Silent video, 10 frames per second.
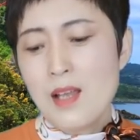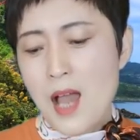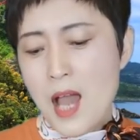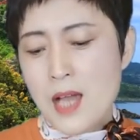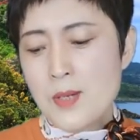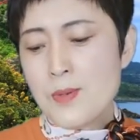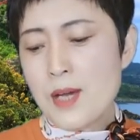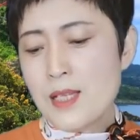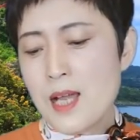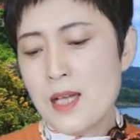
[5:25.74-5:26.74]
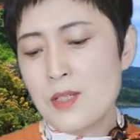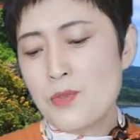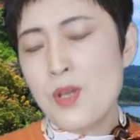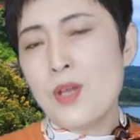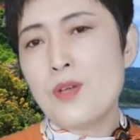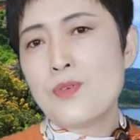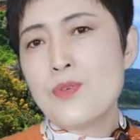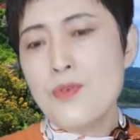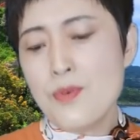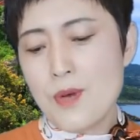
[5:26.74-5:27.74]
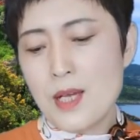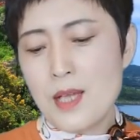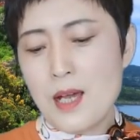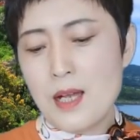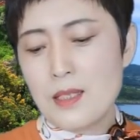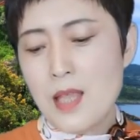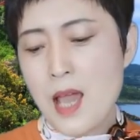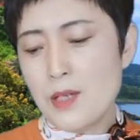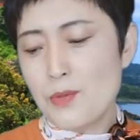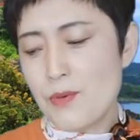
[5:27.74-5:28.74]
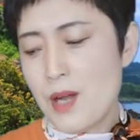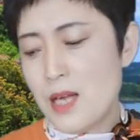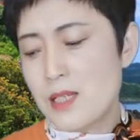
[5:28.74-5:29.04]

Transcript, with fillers: 韩国呢对中国的态度啊，